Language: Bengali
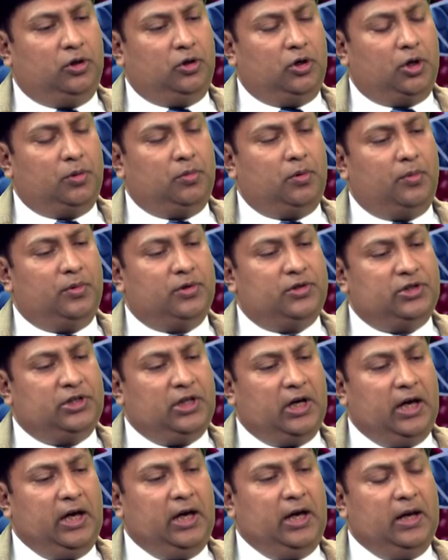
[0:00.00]

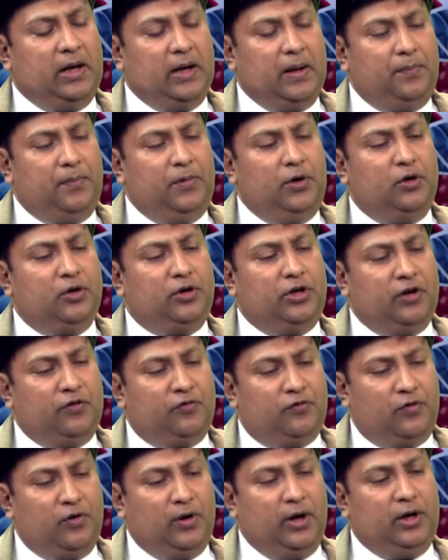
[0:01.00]
গর্ভাবস্থায় এমনিওটিক
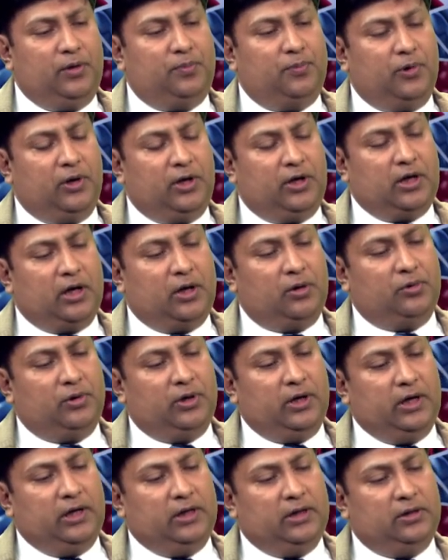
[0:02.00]
ফ্লুইড পরীক্ষা
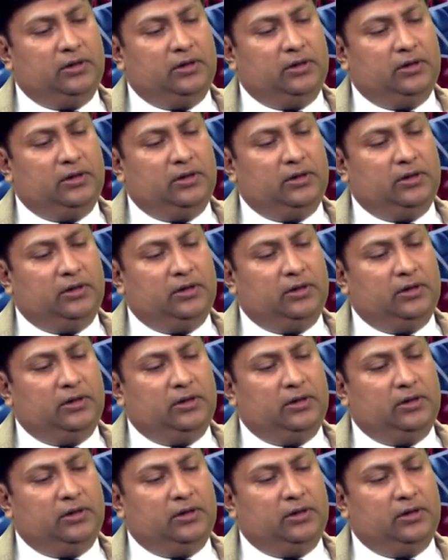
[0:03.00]
করে